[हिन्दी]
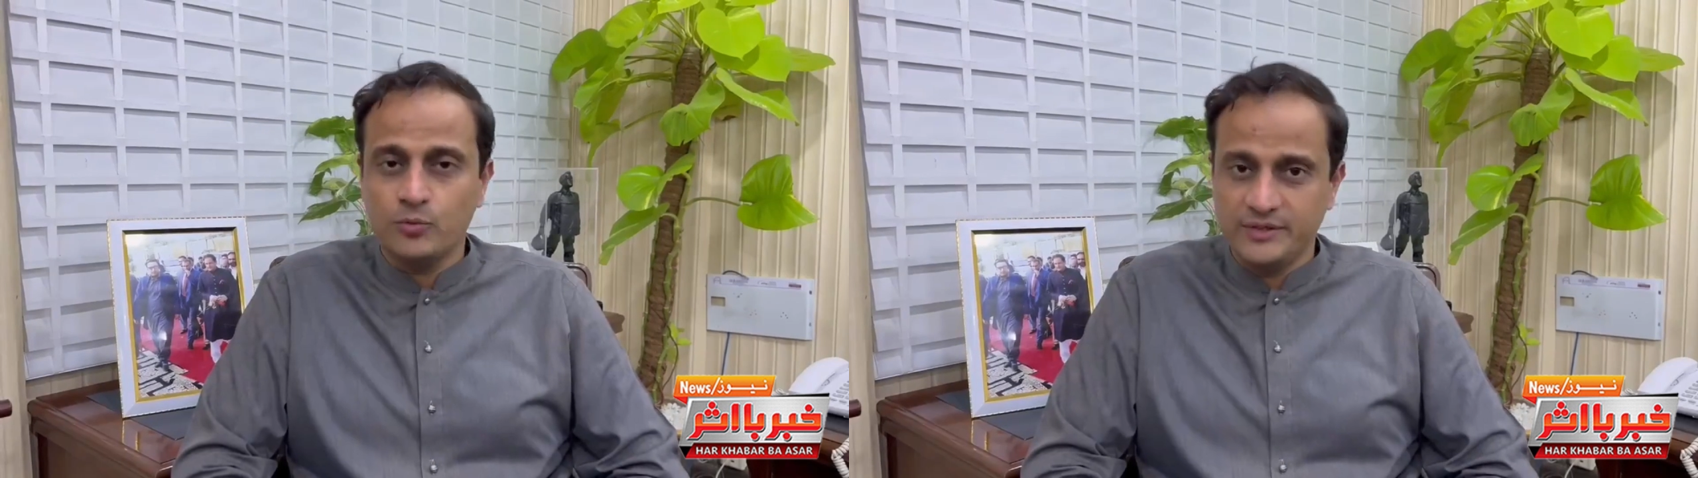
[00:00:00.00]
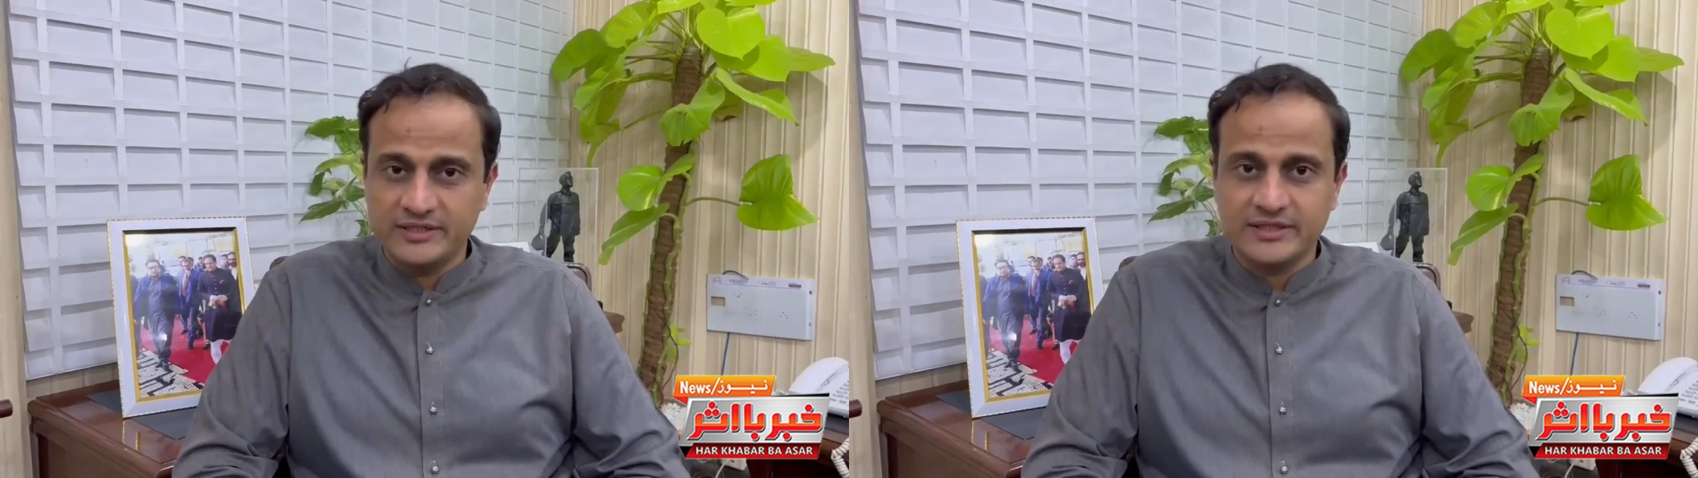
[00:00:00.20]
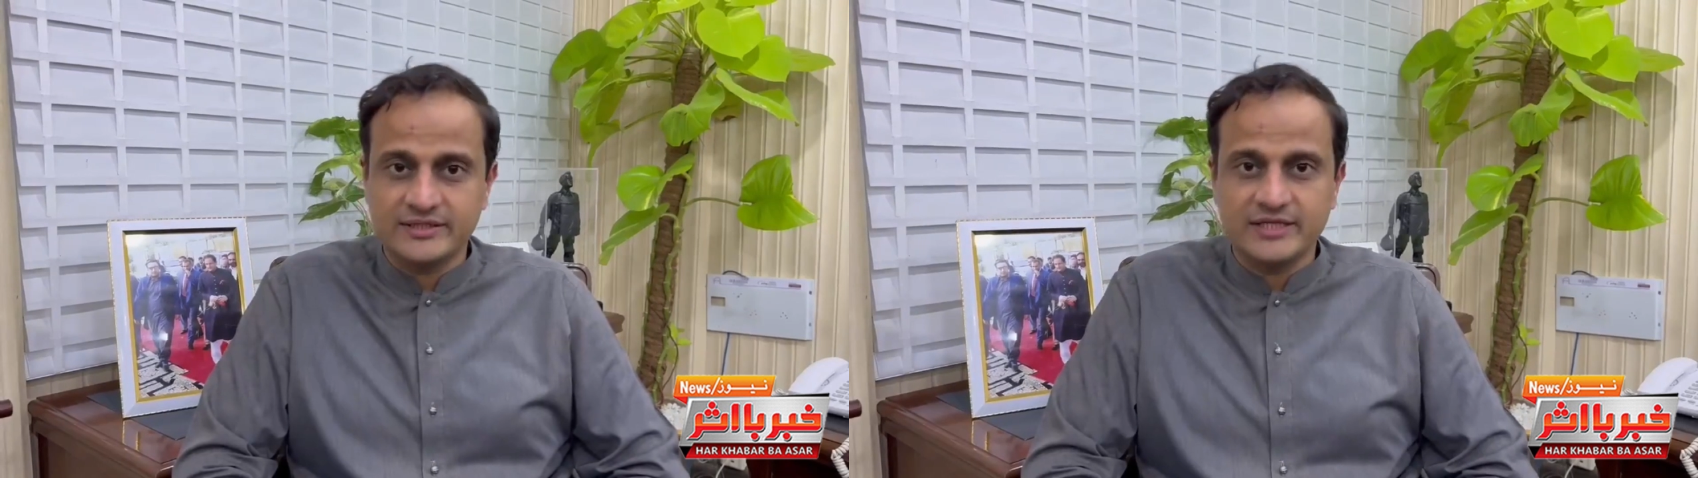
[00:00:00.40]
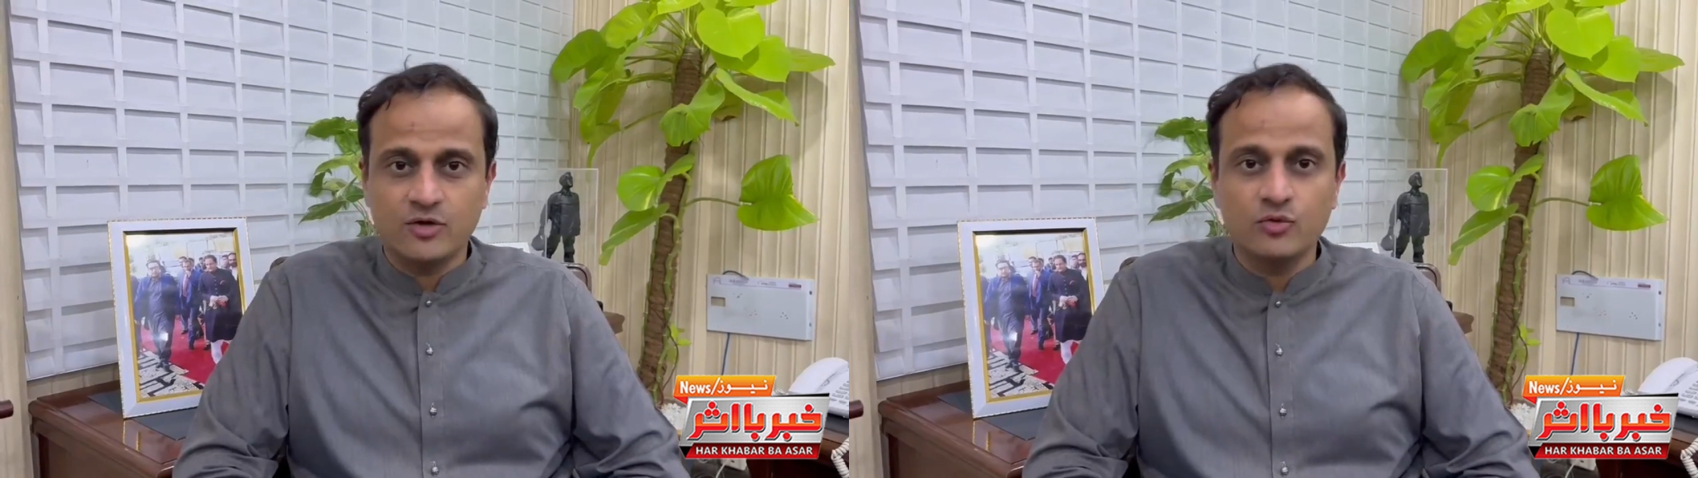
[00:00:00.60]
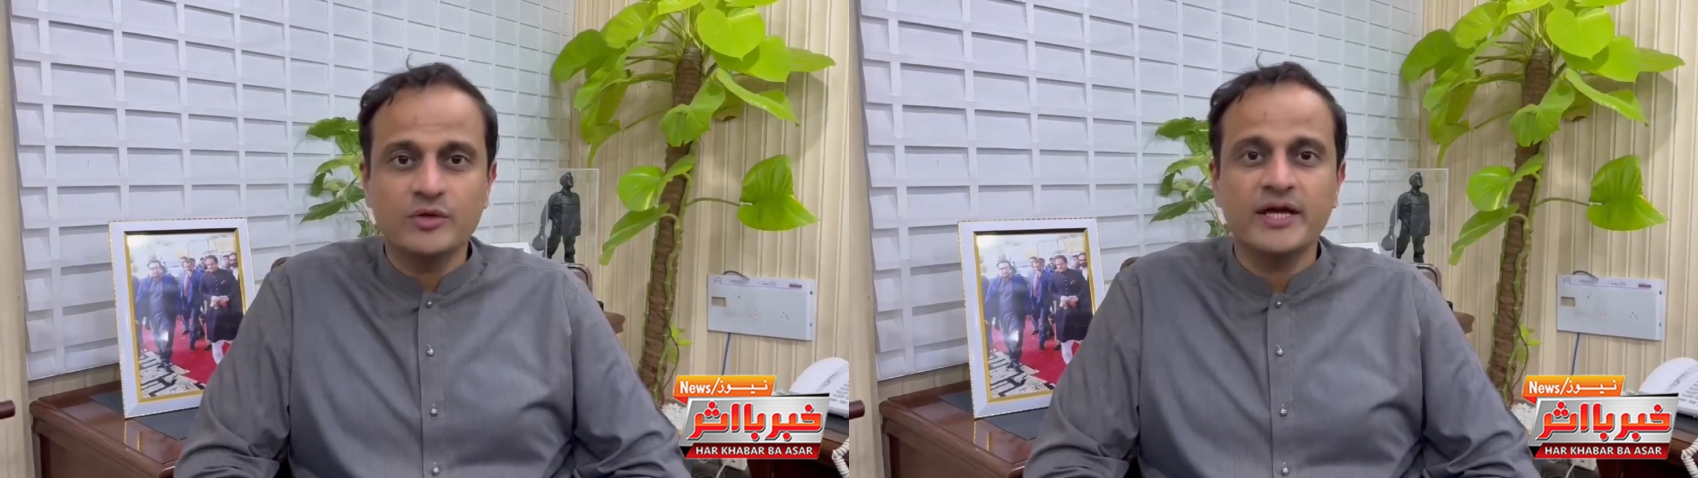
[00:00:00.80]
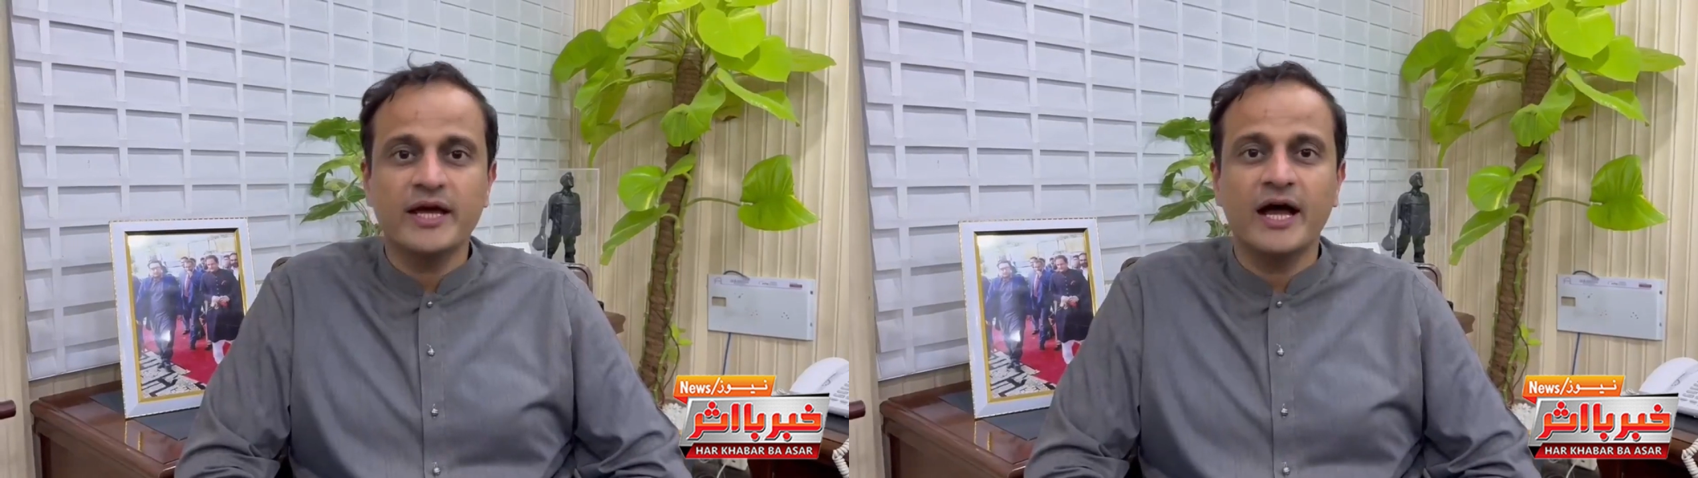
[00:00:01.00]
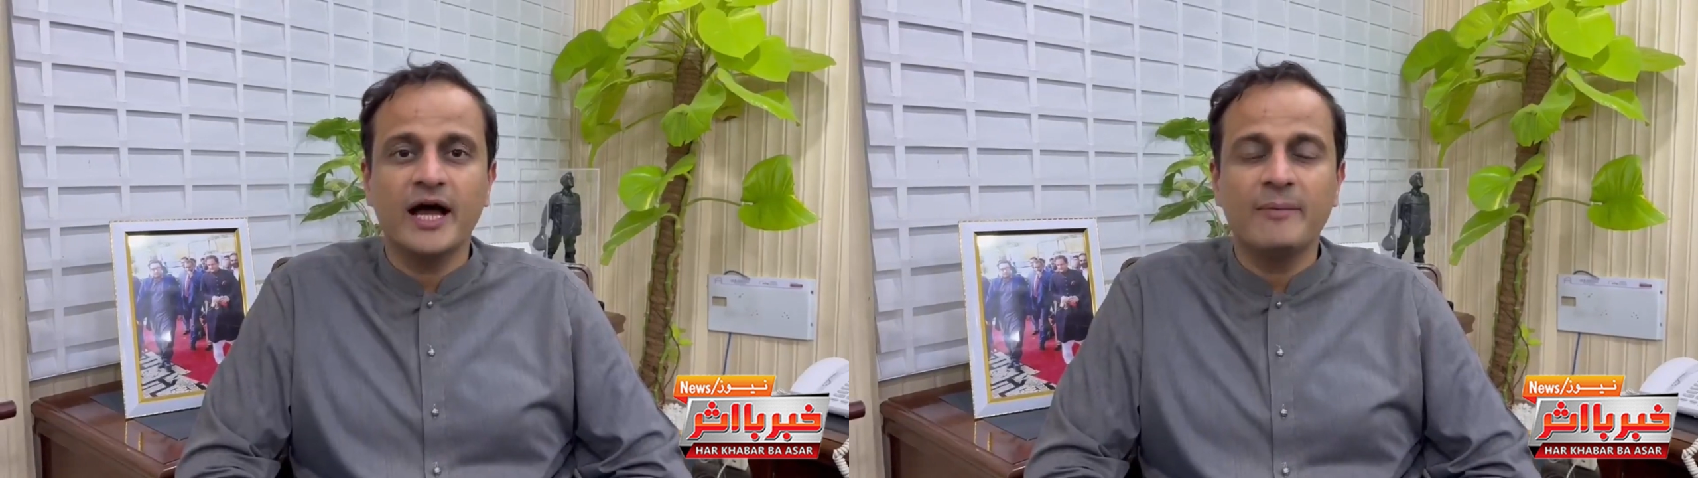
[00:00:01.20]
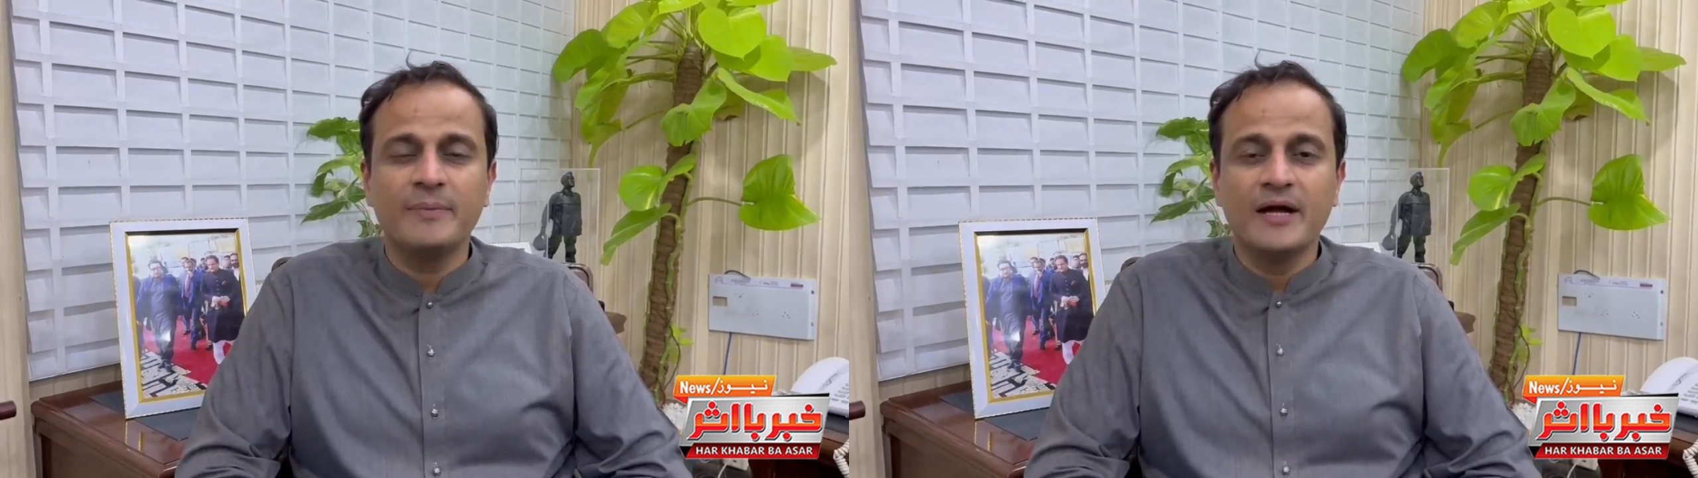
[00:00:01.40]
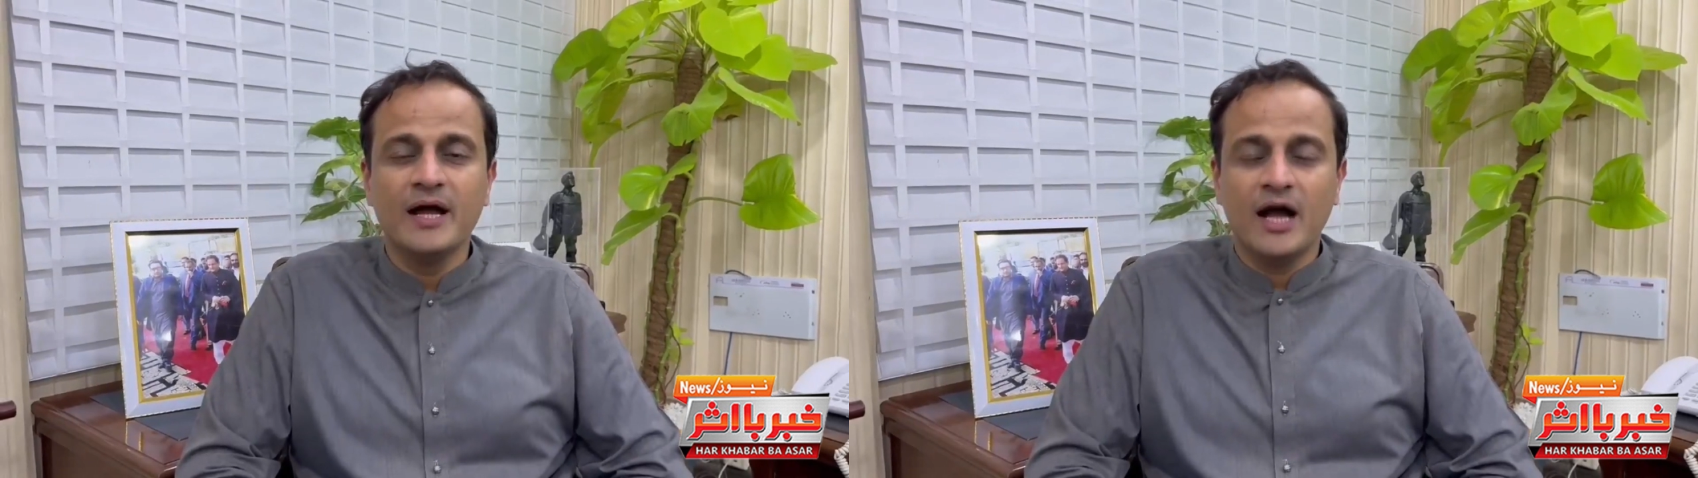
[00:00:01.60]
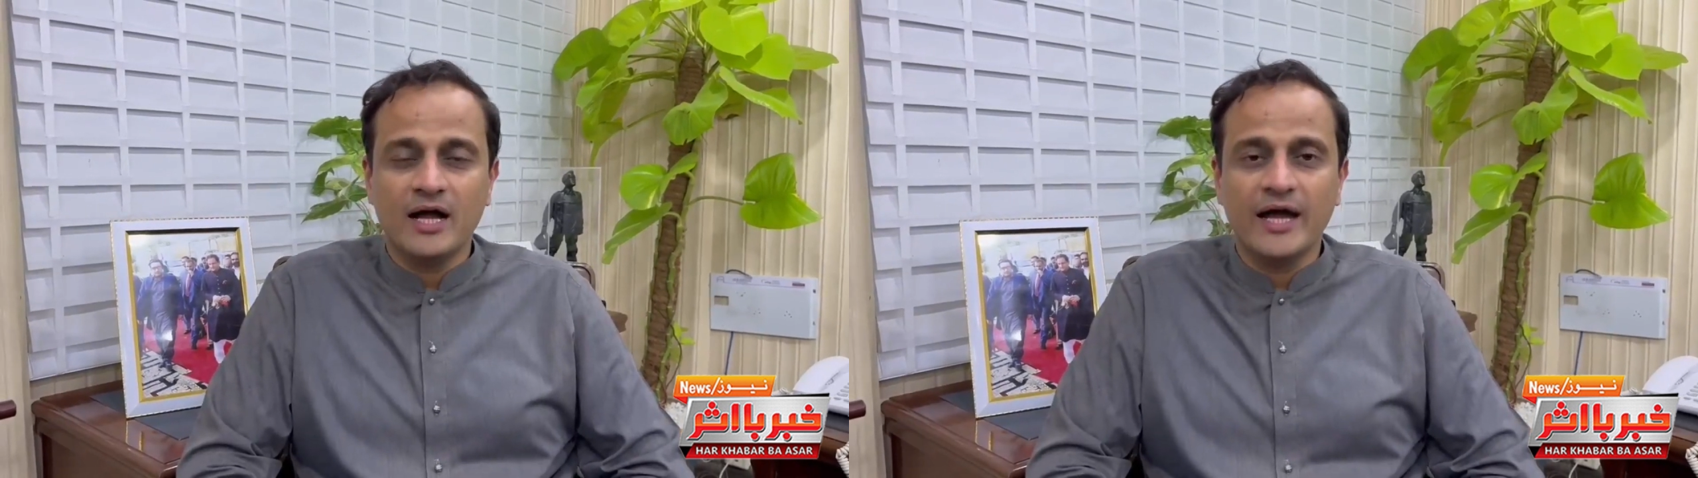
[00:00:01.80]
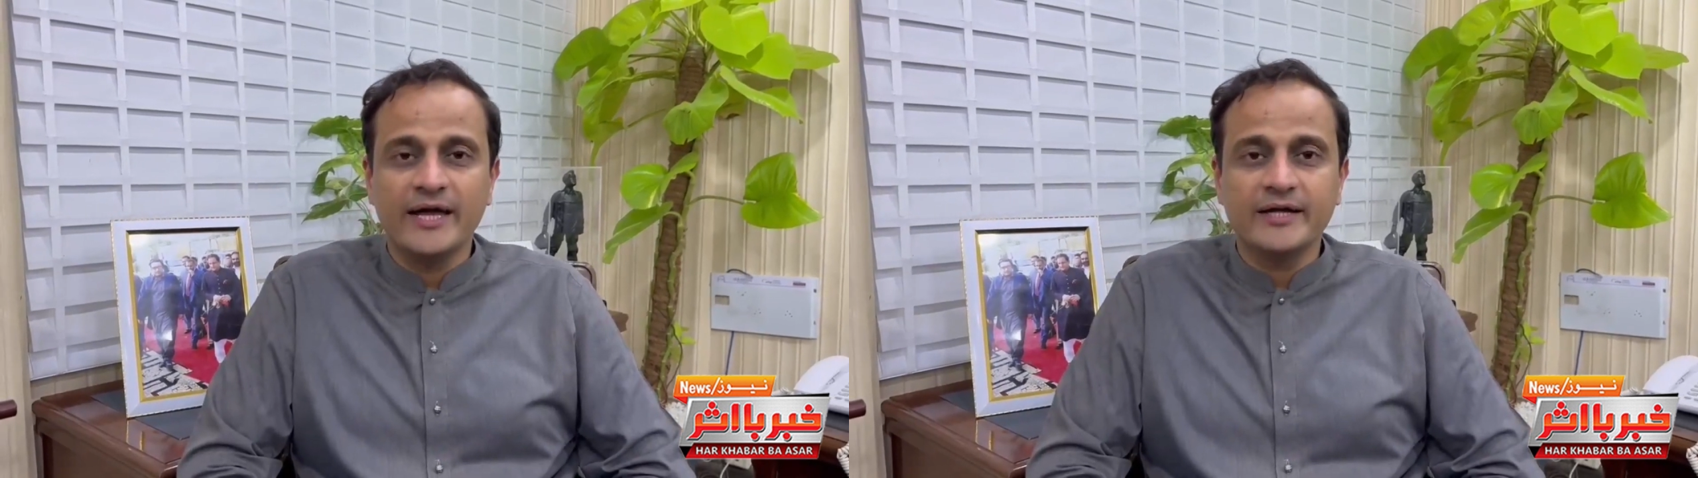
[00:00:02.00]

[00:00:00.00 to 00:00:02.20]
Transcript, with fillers: उम्मीद करता हूं कि आप हक